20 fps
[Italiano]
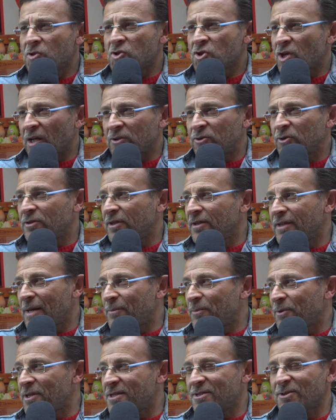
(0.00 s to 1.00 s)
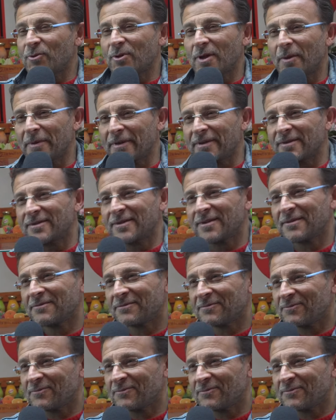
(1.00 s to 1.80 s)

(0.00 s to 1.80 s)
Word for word: Il del Napoli sicuramente,